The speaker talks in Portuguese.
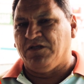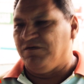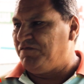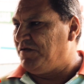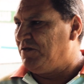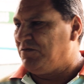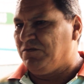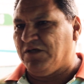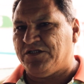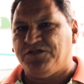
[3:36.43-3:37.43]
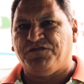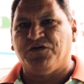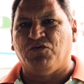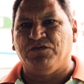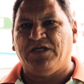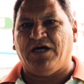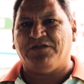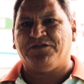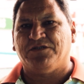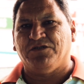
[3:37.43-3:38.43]
devido às
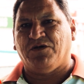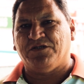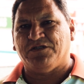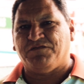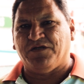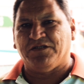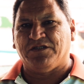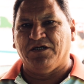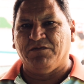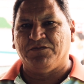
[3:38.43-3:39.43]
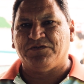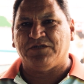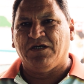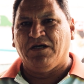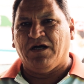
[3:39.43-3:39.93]
dificuldades que nós enfrentamos